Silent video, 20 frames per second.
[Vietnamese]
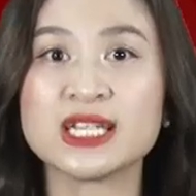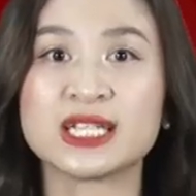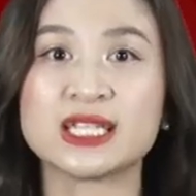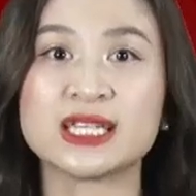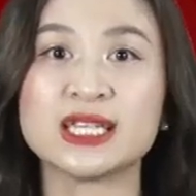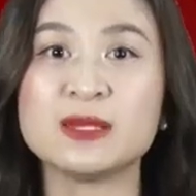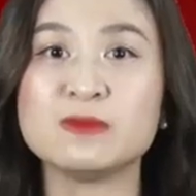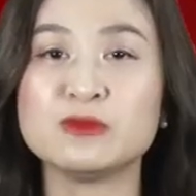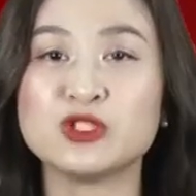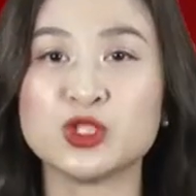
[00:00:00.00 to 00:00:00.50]

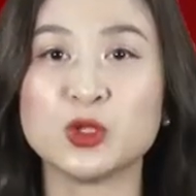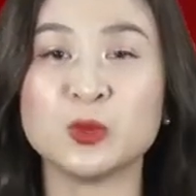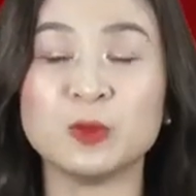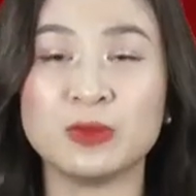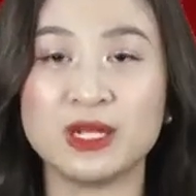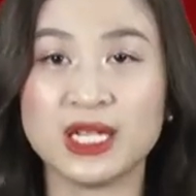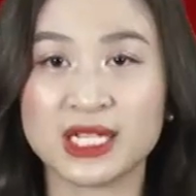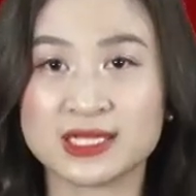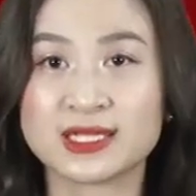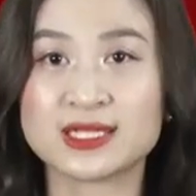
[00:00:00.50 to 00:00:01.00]
dịch tiêm
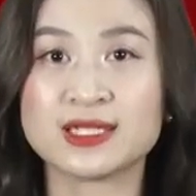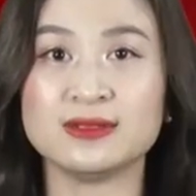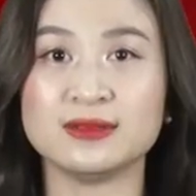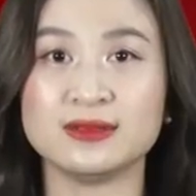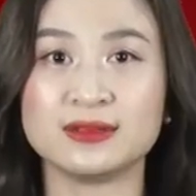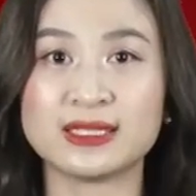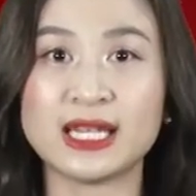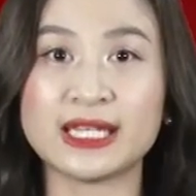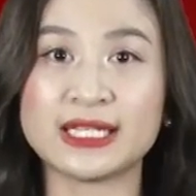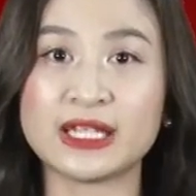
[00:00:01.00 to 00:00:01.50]
chủng lịch
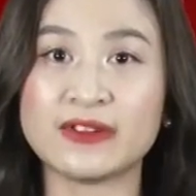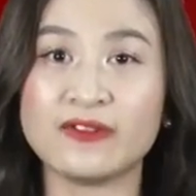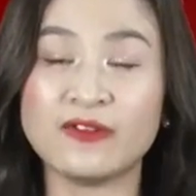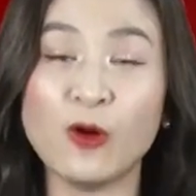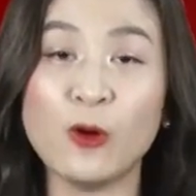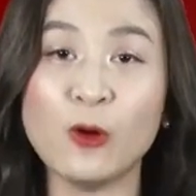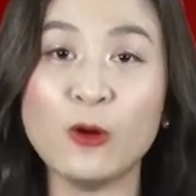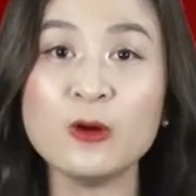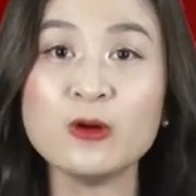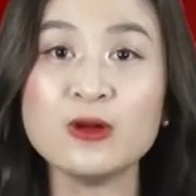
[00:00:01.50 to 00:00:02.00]
sử tại thành
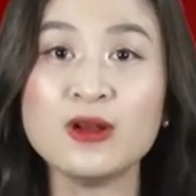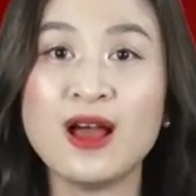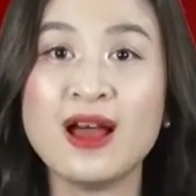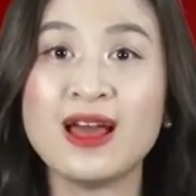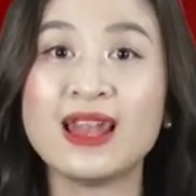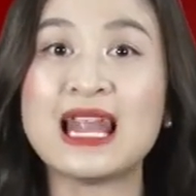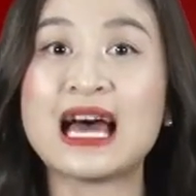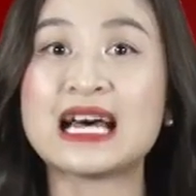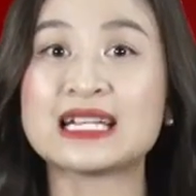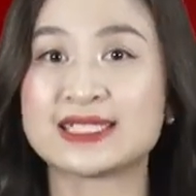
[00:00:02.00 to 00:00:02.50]
phố
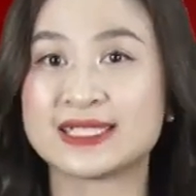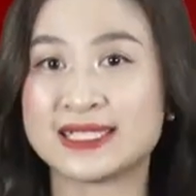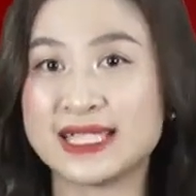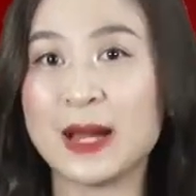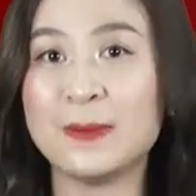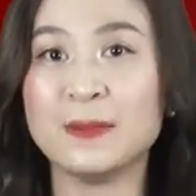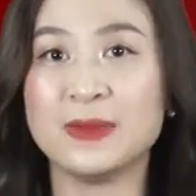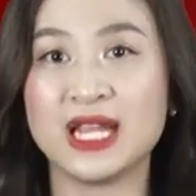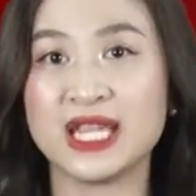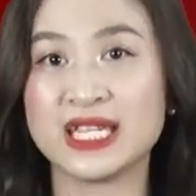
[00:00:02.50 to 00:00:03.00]
là
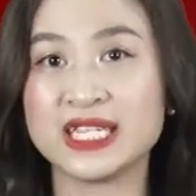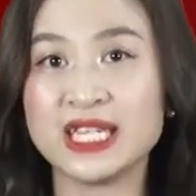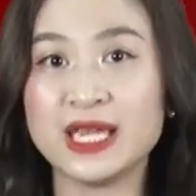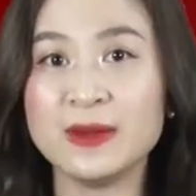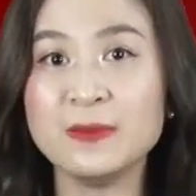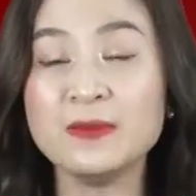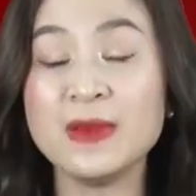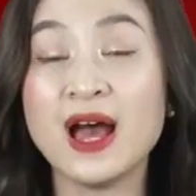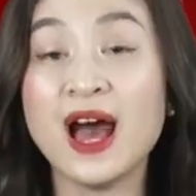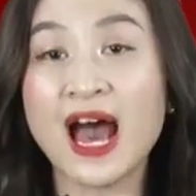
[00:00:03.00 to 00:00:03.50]
giảm lây
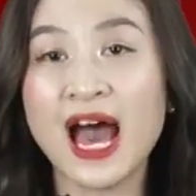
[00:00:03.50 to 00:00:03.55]
nhiễm,